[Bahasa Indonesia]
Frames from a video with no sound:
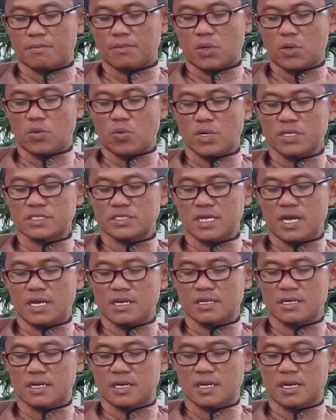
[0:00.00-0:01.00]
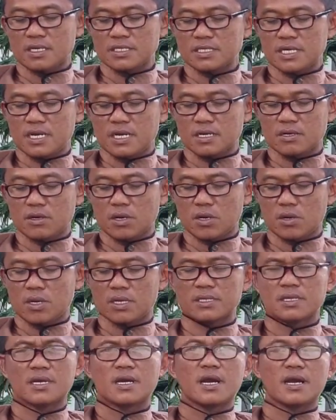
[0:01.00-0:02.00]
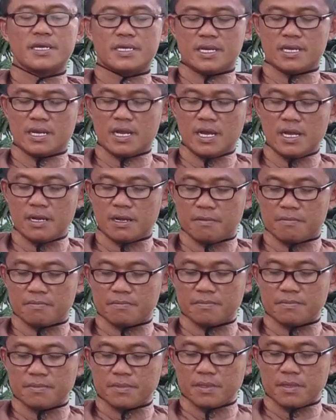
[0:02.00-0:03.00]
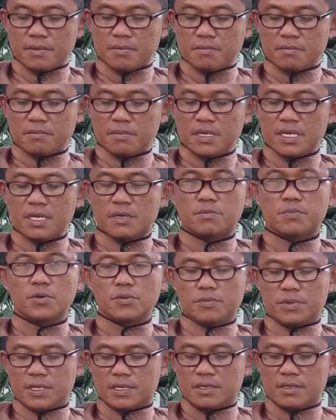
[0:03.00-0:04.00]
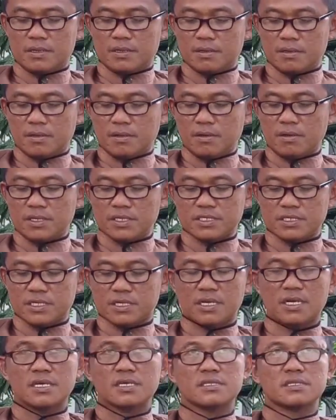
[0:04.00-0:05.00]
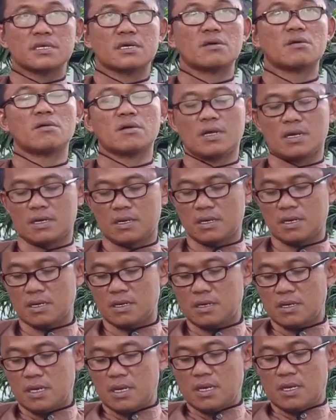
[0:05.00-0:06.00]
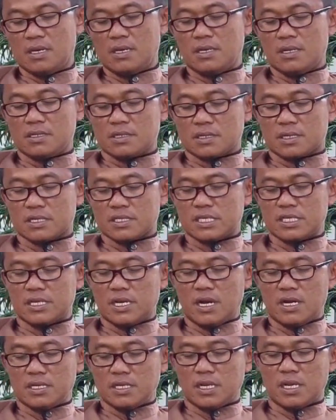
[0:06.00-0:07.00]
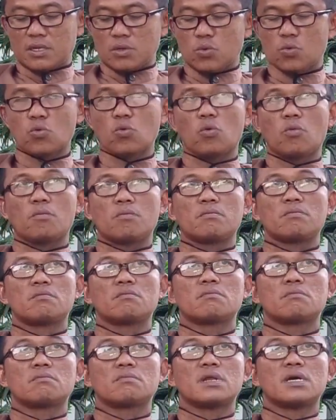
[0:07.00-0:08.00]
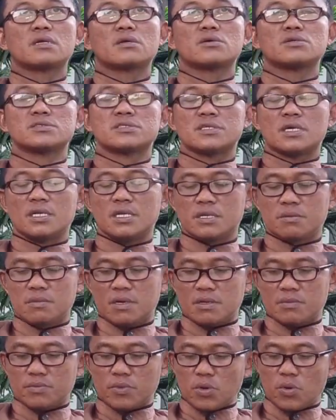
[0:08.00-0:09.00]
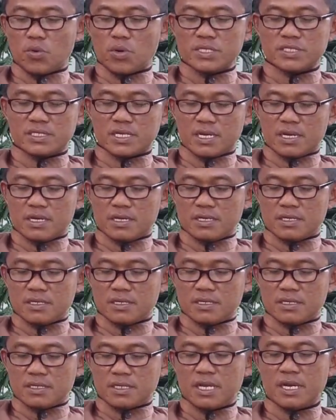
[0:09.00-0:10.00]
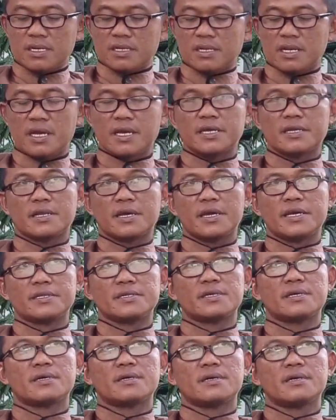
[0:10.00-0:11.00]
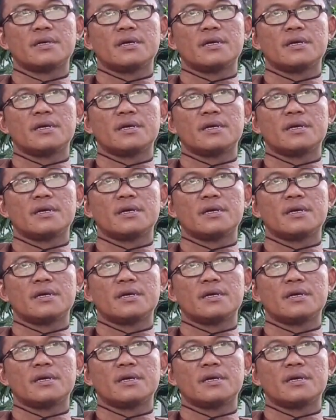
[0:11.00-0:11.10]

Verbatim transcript: Penguasaan kekayaan alam milik publik oleh segerintir orang. Ketidakadilan hukum dan kezaliman penguasa dan lain-lainnya.